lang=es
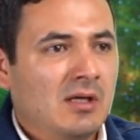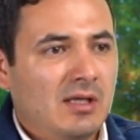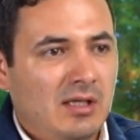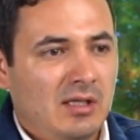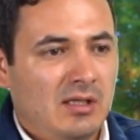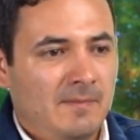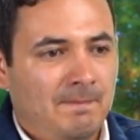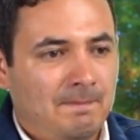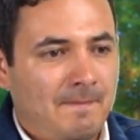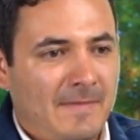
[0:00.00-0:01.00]
eh,
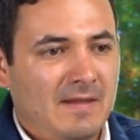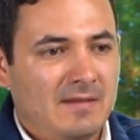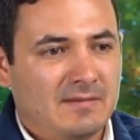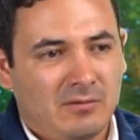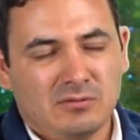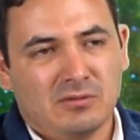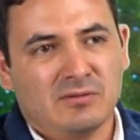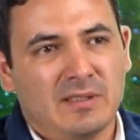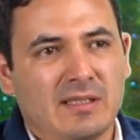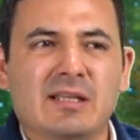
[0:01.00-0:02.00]
entre otros, ¿verdad?